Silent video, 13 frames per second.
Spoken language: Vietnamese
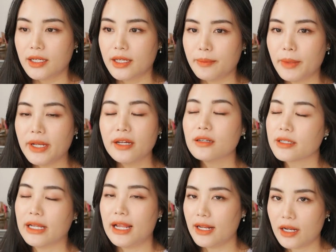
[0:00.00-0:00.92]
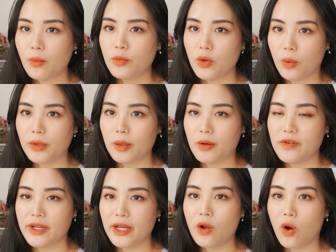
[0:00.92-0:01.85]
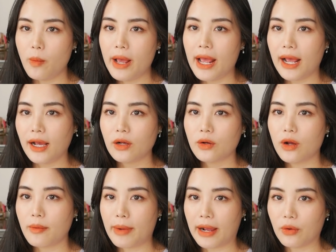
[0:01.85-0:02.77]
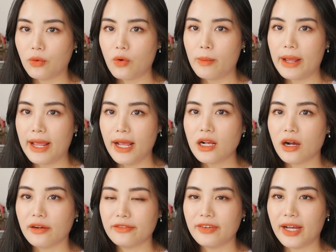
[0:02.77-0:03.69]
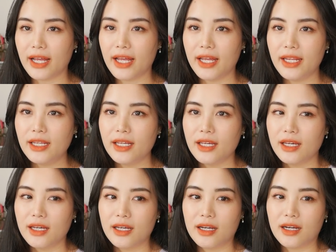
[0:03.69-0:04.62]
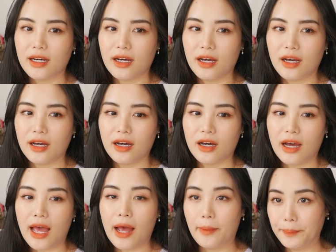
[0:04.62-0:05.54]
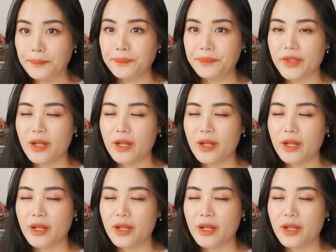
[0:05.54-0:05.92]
Khi bình thường thì Lan không dùng đâu, bởi vì cái độ pH cân bằng của cô bé cần phải uh, ẩm,